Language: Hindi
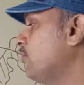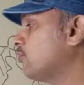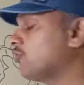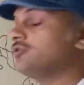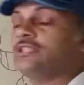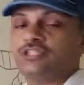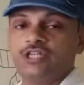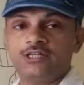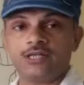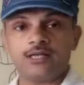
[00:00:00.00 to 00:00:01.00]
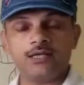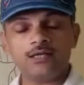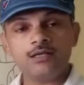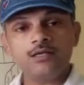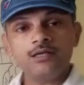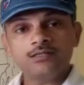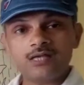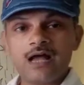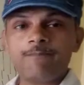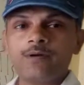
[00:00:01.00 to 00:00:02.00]
वो कौन से क्षेत्र हैं
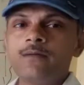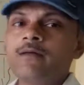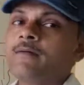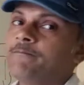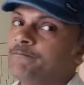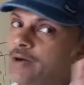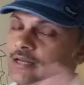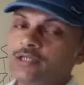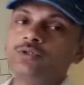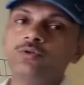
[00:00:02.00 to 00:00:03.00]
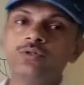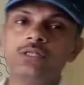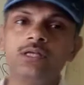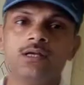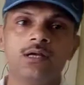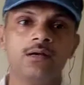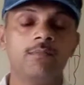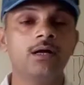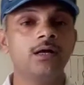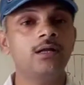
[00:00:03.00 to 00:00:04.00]
जहाँ पर बारिश तो होती है
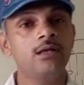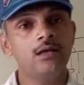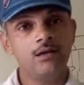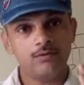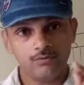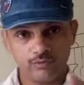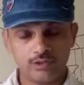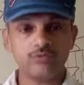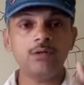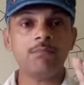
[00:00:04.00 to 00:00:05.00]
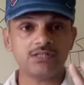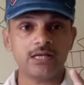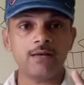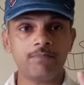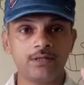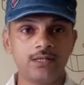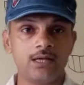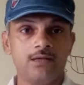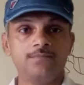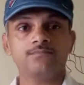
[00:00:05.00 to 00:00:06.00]
मगर थोड़ा सा उन्हें बचाना पड़ता
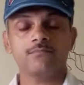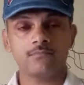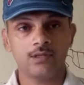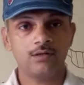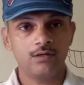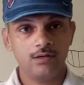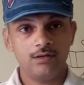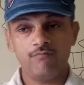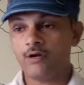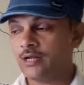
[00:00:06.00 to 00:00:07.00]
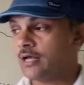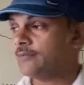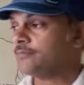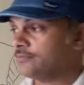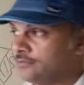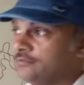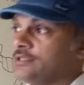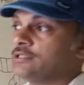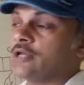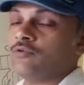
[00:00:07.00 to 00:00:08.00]
है वरना
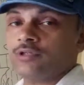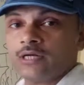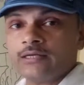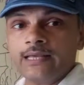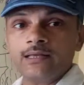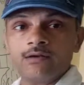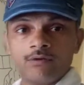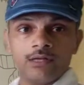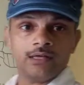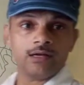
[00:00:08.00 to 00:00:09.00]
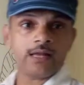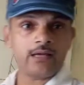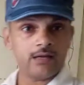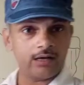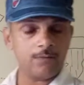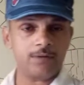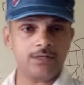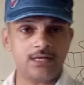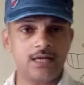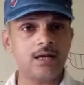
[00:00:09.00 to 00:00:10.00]
इंसानों की तरह टैंकर वर लेकर लाइन लगाना पड़
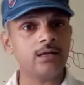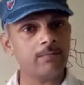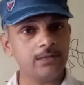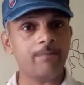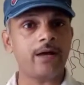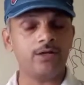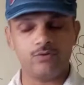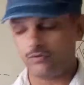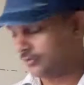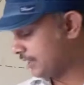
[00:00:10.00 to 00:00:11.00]
जाएगा कि भैया पानी दो